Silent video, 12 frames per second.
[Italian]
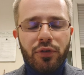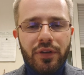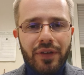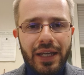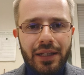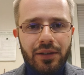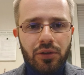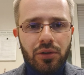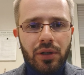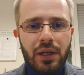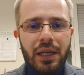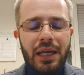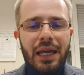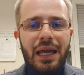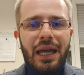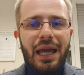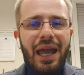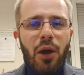vivendo
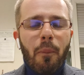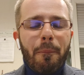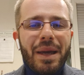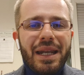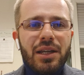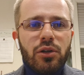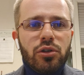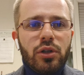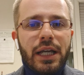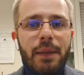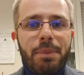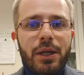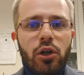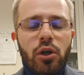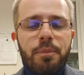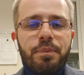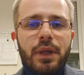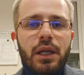è un periodo che però